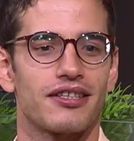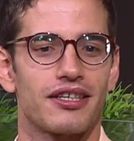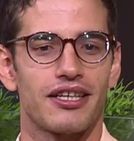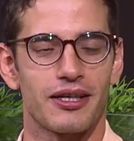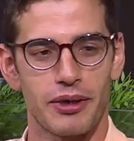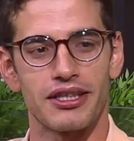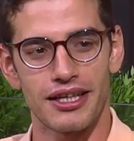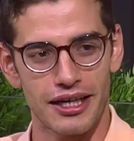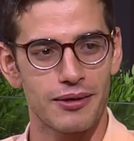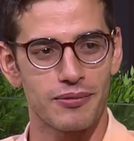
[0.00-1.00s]
الحرمان
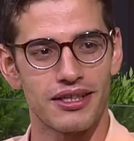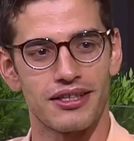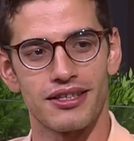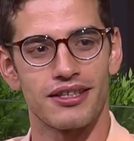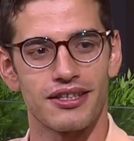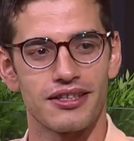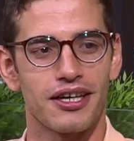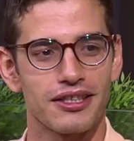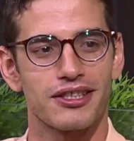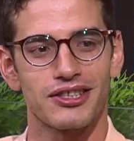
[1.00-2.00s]
اللي احنا من
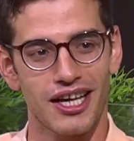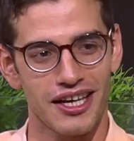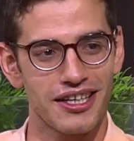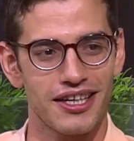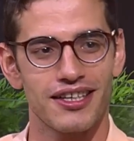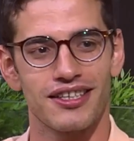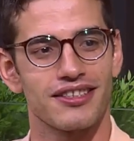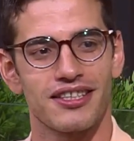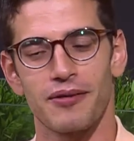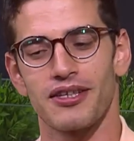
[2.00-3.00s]
الدايتس الصحيحه
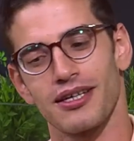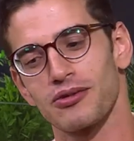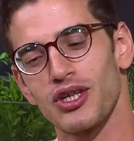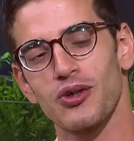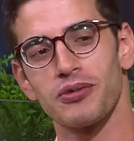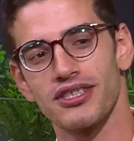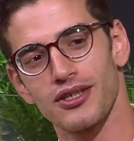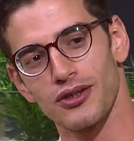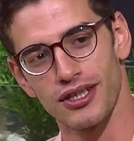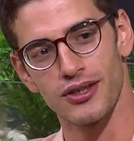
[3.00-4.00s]
ان طبعا انك مش تاكل بيتزا كل